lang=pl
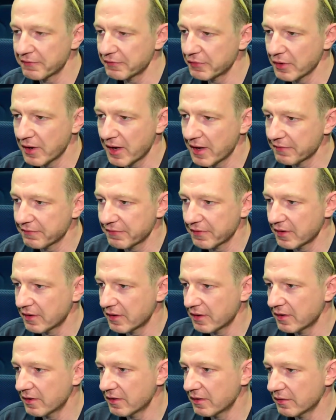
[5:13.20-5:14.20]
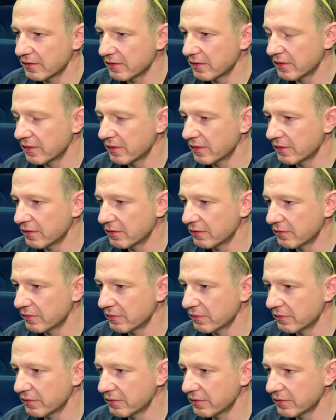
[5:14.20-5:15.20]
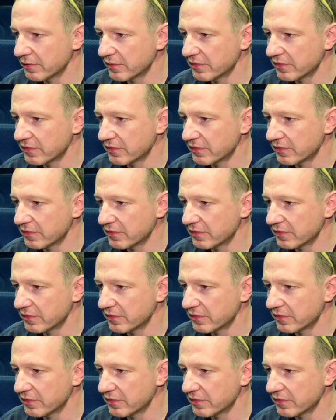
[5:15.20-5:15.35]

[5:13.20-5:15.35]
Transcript: Uh, uh,